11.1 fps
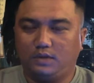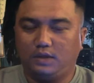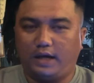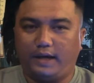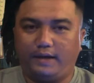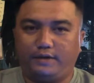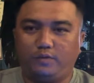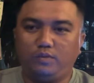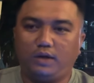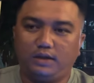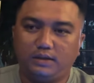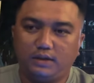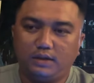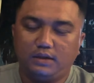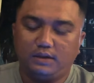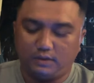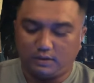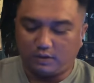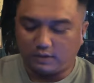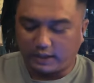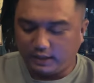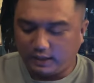Dạ đúng rồi. Con
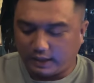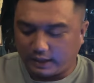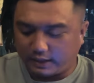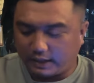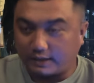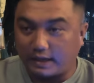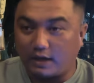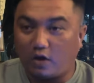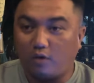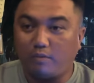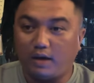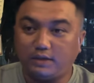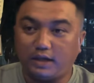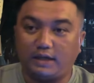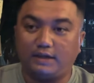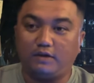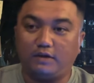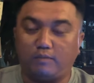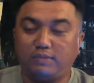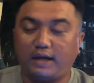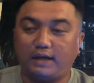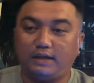thấy là cái thằng Đài Loan mới thì nó động
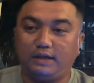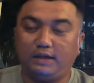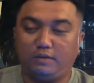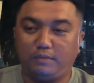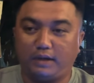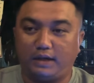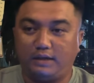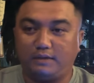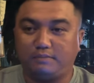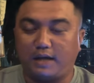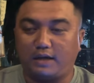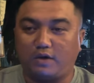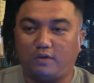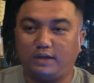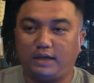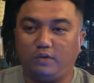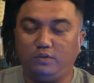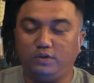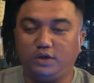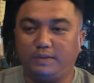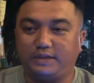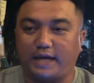đất cái gì đâu mà bà con ra ngủ
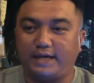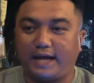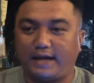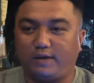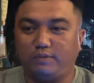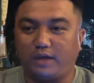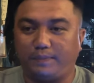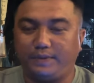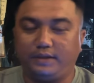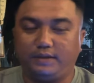trưa mà chạy ra không kịp đó.